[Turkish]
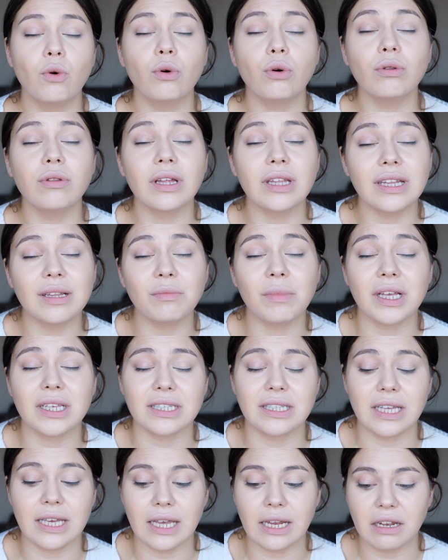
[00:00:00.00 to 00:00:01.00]

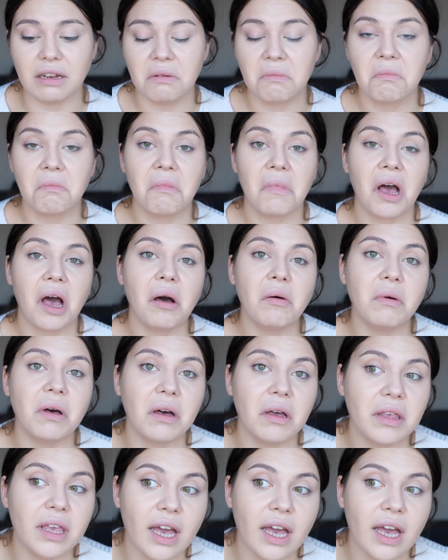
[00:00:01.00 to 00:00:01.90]
Kullanılmaz değil, ama